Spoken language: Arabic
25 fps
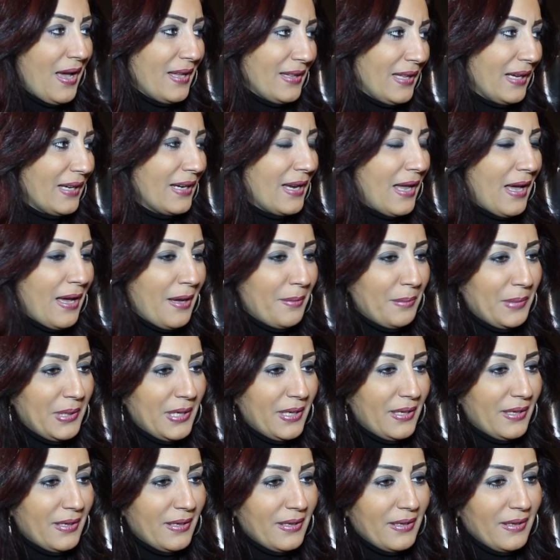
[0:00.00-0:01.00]
داخله اعمل
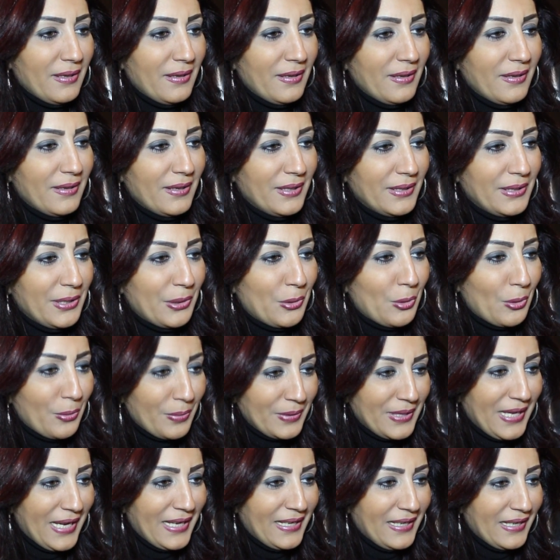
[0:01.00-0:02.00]
الديكور
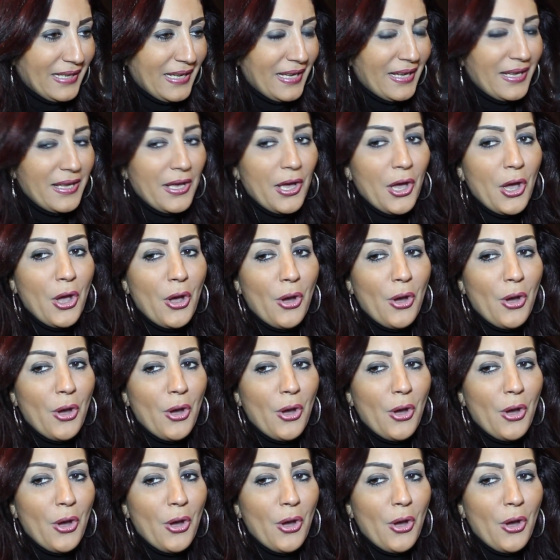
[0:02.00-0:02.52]
بتاعي اللي جاي